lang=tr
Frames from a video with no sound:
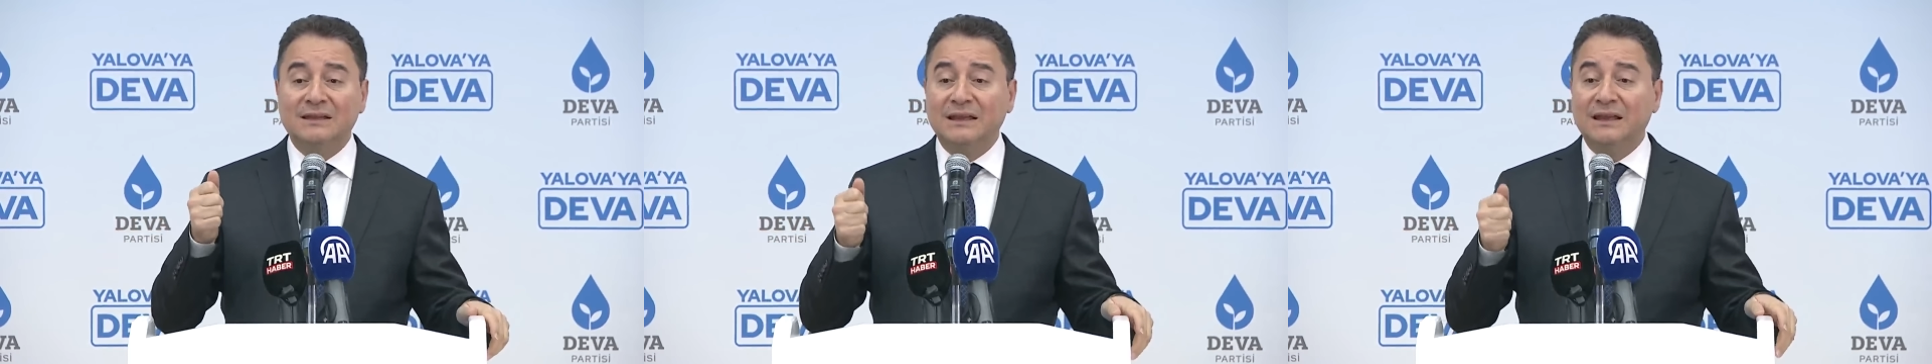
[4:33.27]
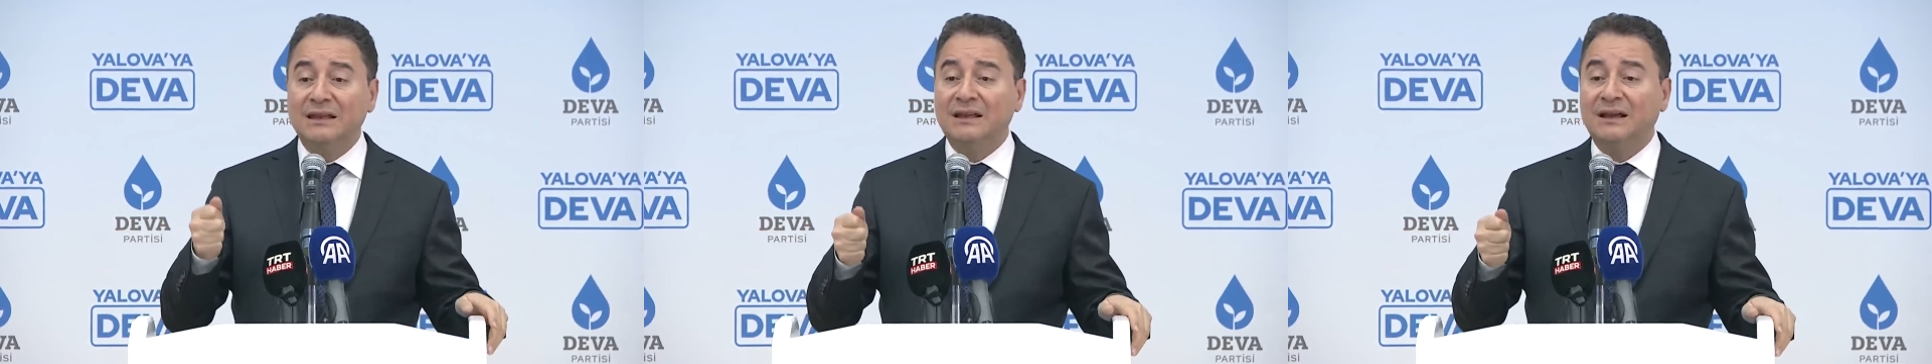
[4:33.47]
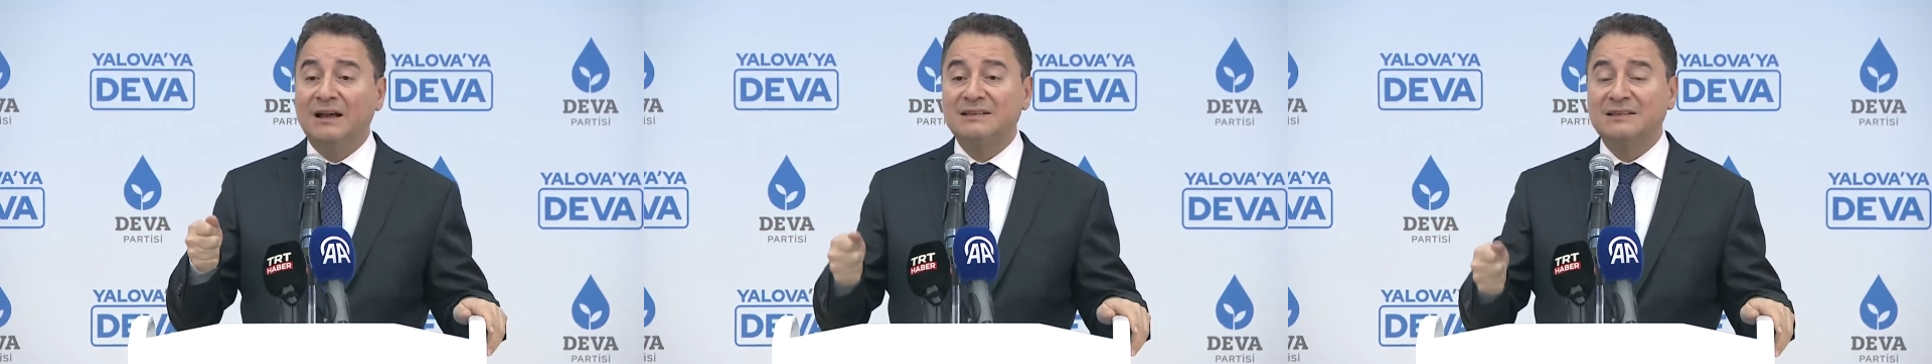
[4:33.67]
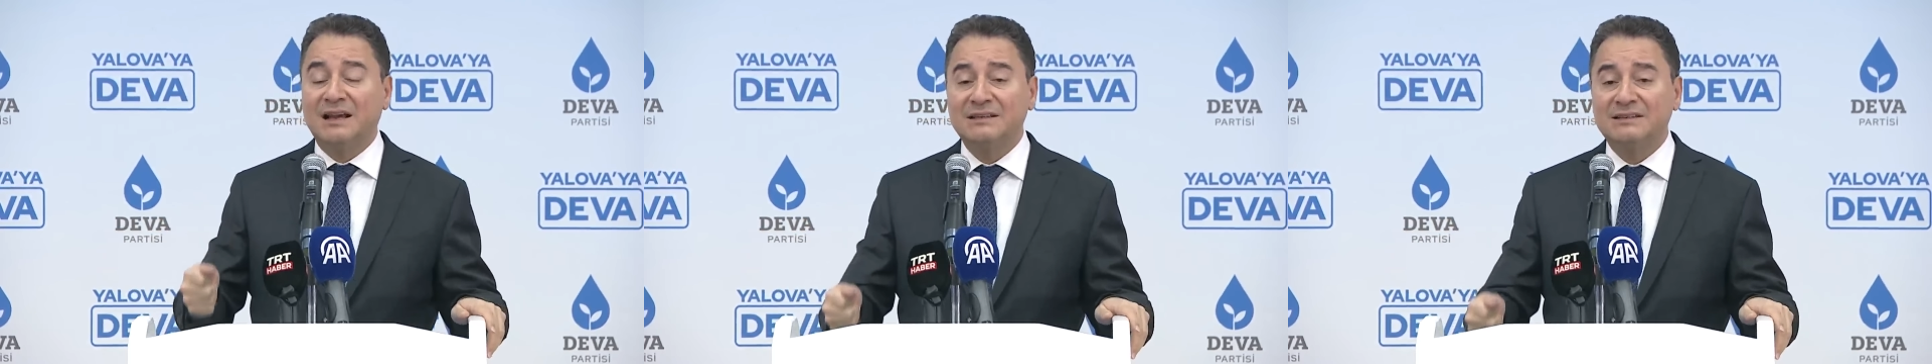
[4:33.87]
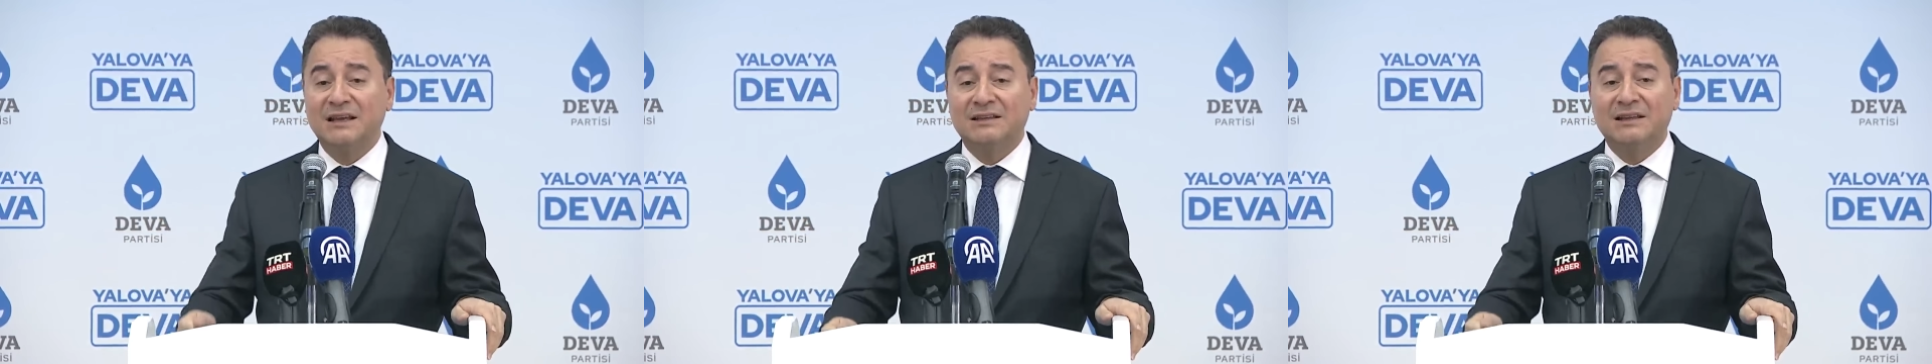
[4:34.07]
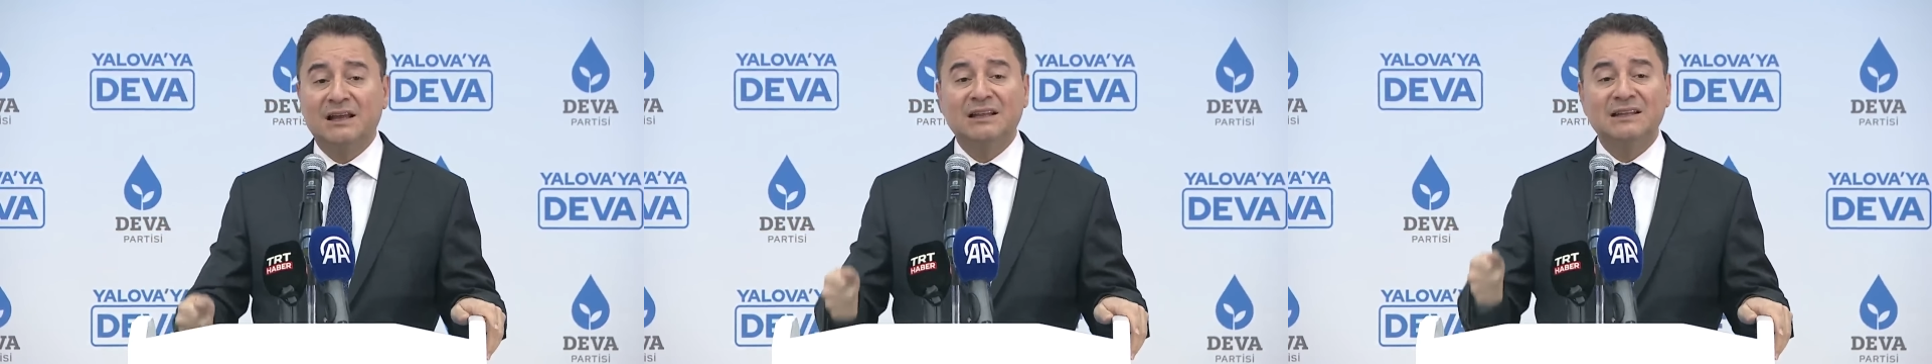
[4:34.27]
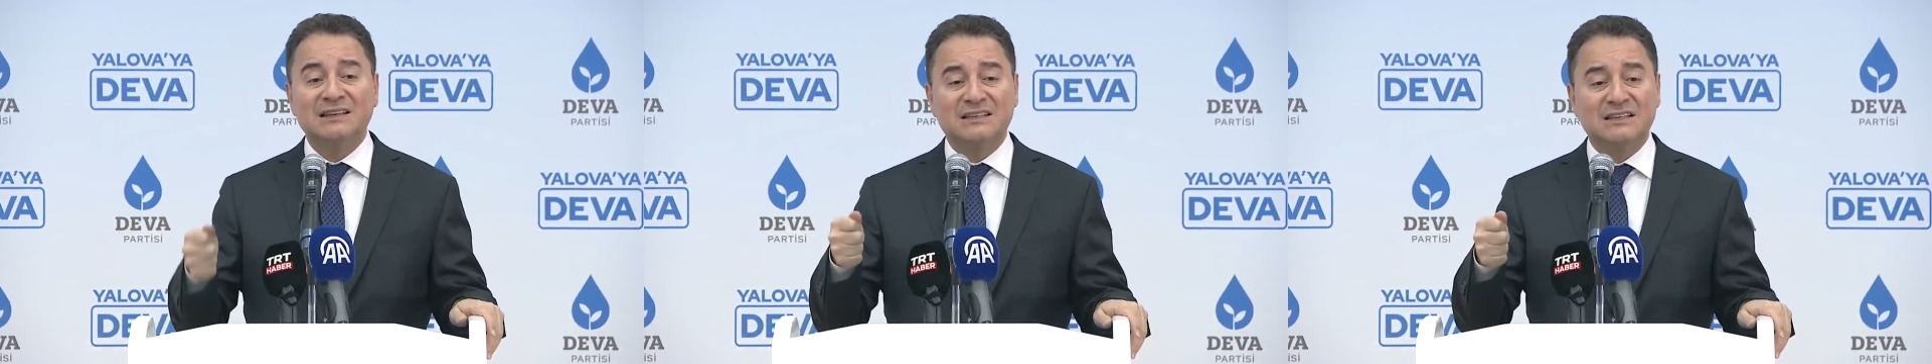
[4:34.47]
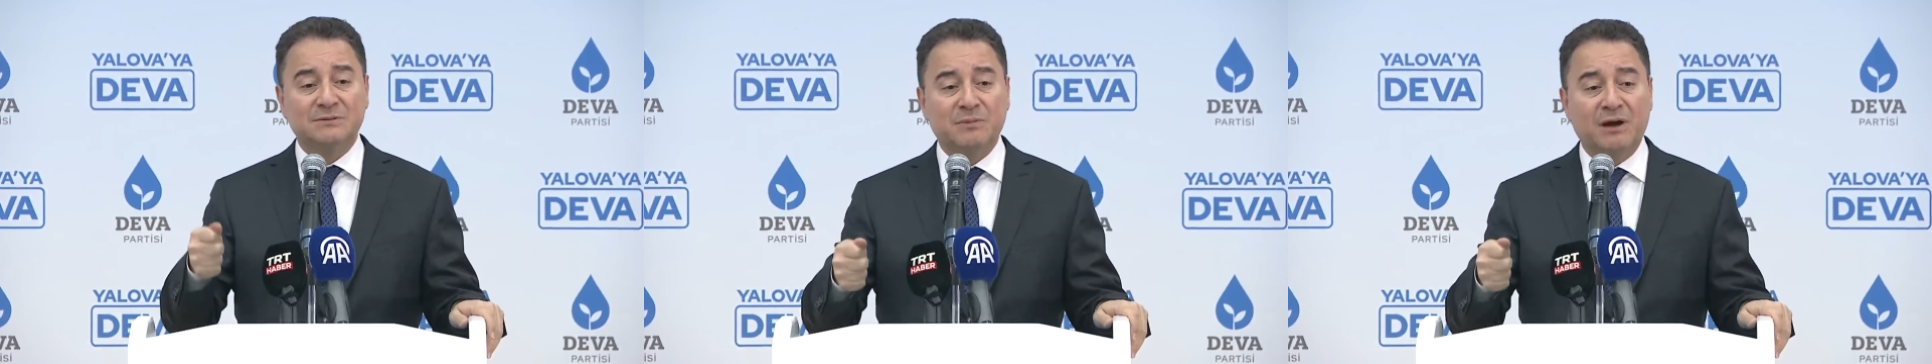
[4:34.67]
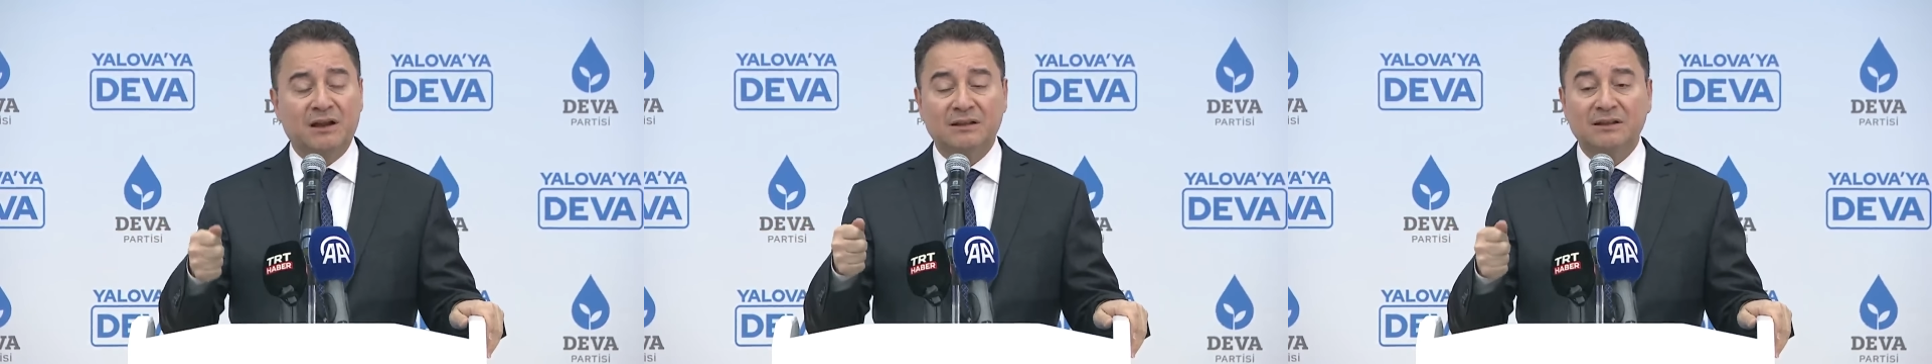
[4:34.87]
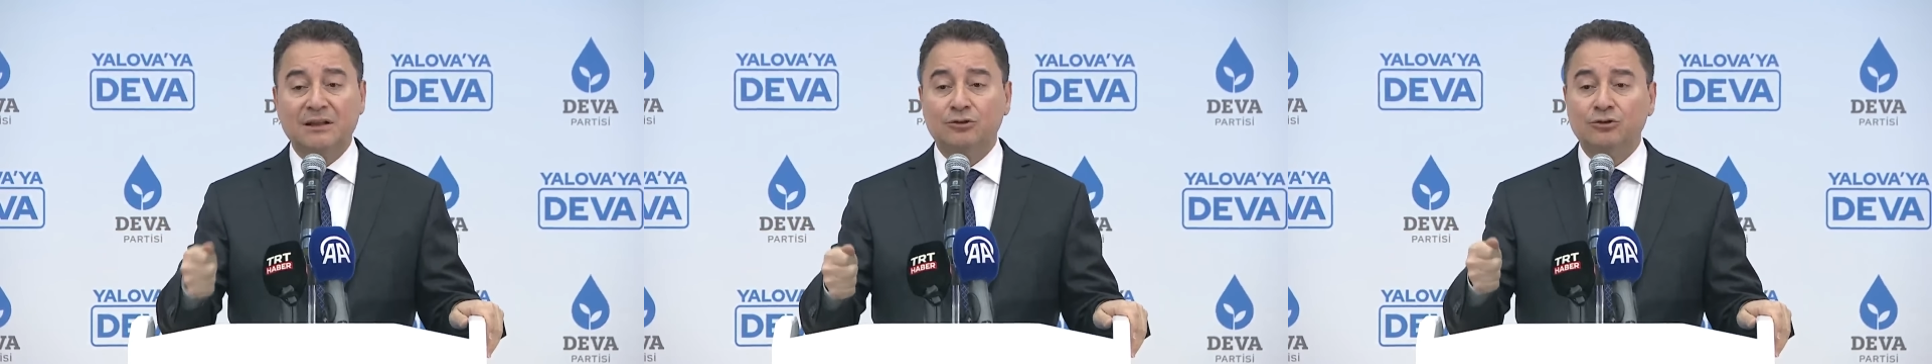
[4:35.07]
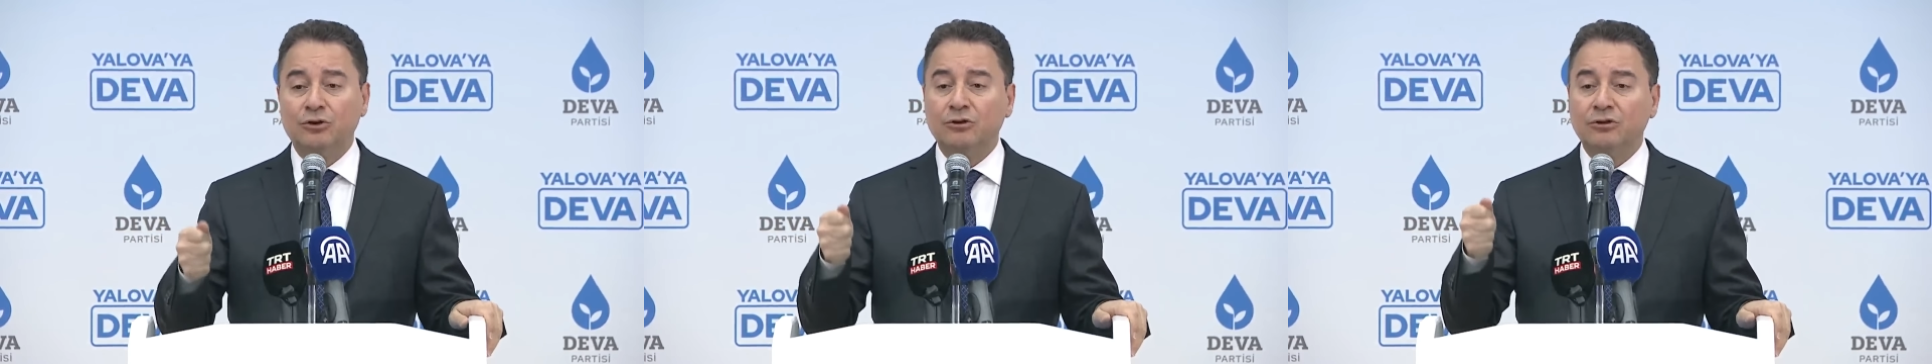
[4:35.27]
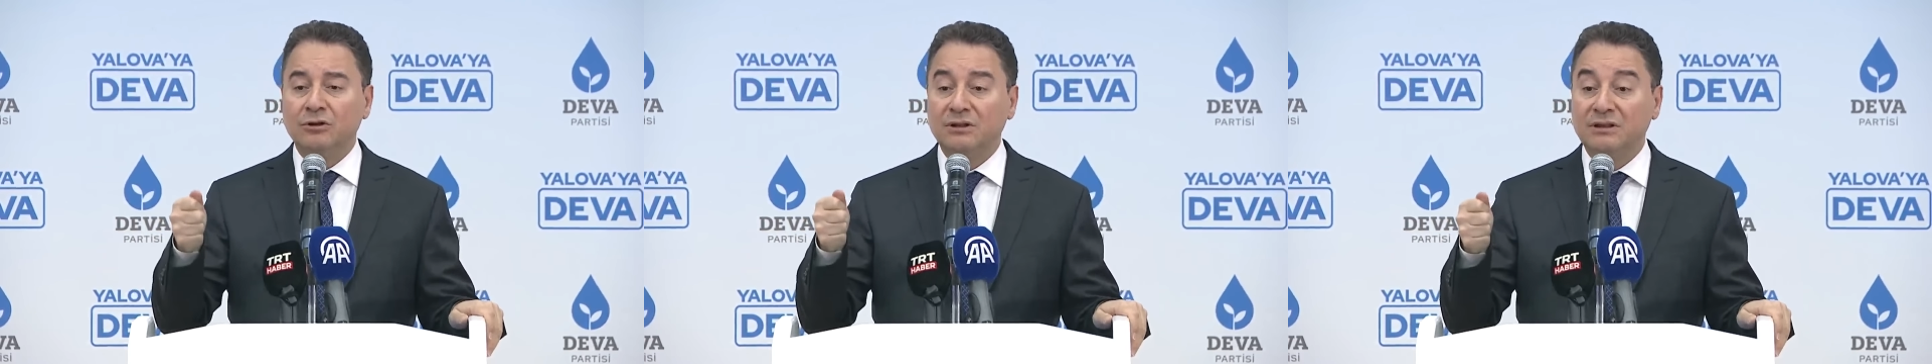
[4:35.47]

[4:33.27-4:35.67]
Dini hassasiyetlerin istismarı ne diyor?